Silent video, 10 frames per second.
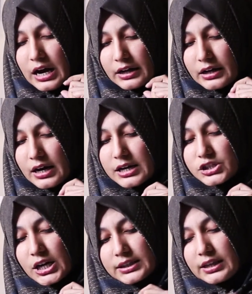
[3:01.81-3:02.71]
आखिरकार
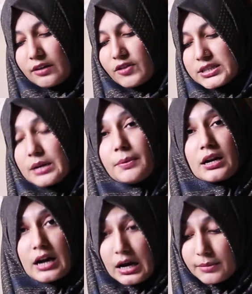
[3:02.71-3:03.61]
शादी के फैसले पर
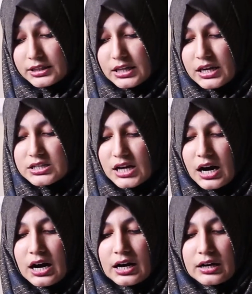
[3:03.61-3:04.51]
काम आती है
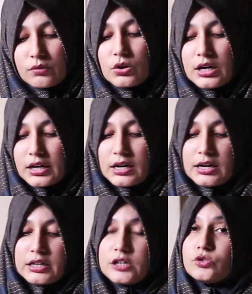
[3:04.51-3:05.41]
यहाँ आकर वो लड़का
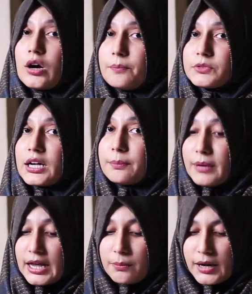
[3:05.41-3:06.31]
लड़की जो अब तक
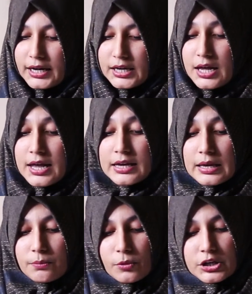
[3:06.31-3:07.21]
बहन भाई
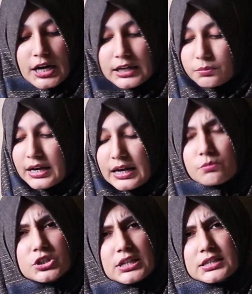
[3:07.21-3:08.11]
की बुनियाद पर एक
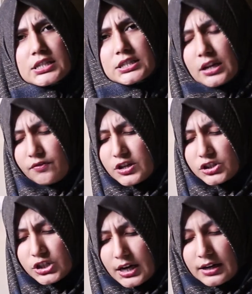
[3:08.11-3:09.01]
मुसलसल सनफी
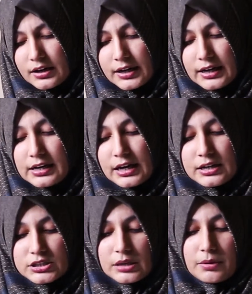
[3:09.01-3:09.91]
जंग लड़ रहे हैं नए
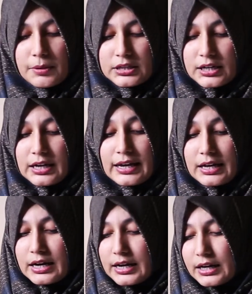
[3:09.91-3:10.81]
रिश्ते में बनकर
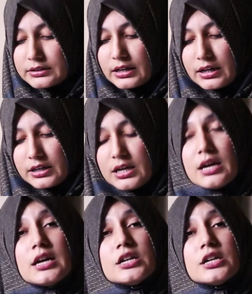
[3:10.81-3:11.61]
एक अलग तरह की